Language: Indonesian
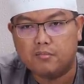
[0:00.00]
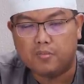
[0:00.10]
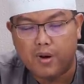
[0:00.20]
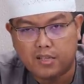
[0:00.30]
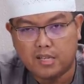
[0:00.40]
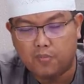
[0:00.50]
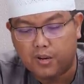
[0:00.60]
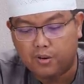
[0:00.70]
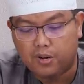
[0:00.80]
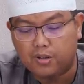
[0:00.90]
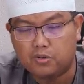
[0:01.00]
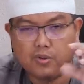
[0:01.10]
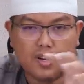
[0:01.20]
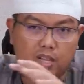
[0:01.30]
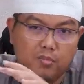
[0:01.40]
berbakti kepada orang
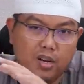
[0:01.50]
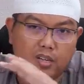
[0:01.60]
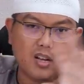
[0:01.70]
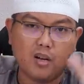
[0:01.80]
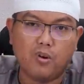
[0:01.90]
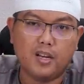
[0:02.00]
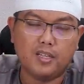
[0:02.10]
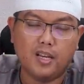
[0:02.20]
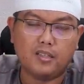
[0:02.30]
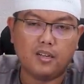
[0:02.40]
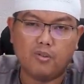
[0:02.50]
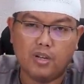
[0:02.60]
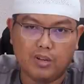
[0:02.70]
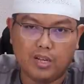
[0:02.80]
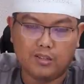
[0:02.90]
tua, saya bilang dia adalah wali di antara
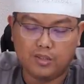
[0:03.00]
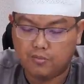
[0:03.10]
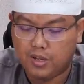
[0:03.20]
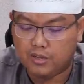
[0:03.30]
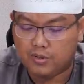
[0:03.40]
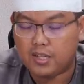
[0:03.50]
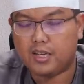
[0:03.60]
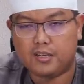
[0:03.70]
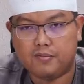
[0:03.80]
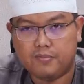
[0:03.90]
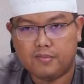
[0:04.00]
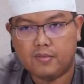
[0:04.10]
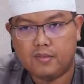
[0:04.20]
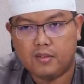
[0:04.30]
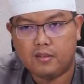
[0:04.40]
wali-wali Allah Subhanahu wa taala.
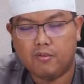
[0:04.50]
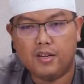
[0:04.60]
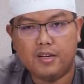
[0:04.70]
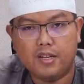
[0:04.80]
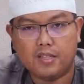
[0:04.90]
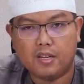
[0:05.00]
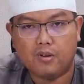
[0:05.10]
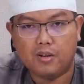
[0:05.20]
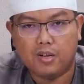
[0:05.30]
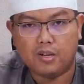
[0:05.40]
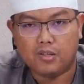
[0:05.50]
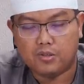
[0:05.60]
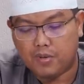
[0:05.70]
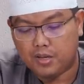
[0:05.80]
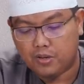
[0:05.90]
Wali di antara wali-wali Allah
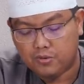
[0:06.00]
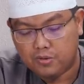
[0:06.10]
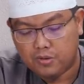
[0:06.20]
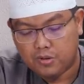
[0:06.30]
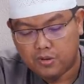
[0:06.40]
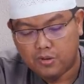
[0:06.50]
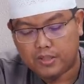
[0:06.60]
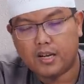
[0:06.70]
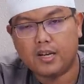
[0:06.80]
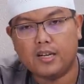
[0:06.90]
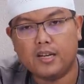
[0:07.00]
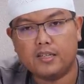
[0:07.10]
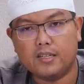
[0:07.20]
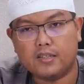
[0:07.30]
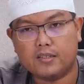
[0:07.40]
Subhanahu wa
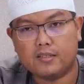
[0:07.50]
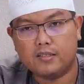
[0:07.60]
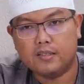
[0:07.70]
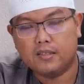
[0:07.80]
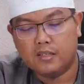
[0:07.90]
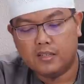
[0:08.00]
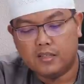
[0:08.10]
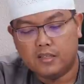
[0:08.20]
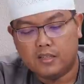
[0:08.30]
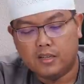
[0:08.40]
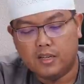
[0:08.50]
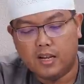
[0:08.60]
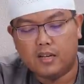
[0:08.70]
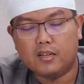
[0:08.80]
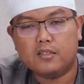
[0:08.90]
taala ya.
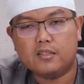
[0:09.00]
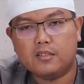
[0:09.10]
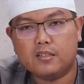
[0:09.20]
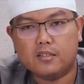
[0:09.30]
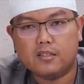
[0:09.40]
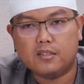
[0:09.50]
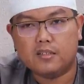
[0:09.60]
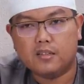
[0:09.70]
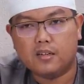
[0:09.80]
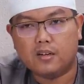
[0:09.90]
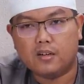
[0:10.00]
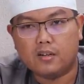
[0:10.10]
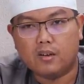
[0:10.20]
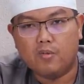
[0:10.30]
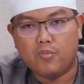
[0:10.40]
Inilah
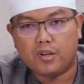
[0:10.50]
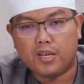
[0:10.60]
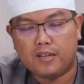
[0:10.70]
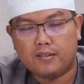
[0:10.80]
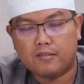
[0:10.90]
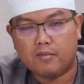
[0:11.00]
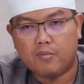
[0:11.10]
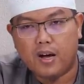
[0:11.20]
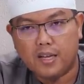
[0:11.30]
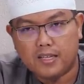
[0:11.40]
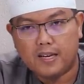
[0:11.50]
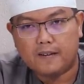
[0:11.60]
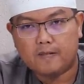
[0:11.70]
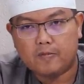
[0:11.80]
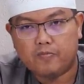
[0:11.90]
kelompok yang
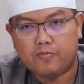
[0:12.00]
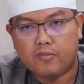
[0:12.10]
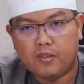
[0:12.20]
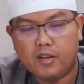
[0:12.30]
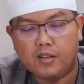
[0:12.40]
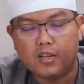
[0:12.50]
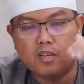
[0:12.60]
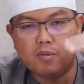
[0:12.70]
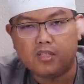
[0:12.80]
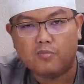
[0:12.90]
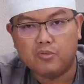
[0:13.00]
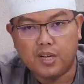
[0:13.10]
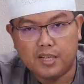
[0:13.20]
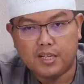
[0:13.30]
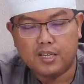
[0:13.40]
berbahagia yang dia di masa
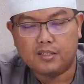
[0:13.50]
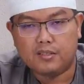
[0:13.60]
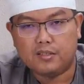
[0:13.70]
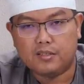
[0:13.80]
mudanya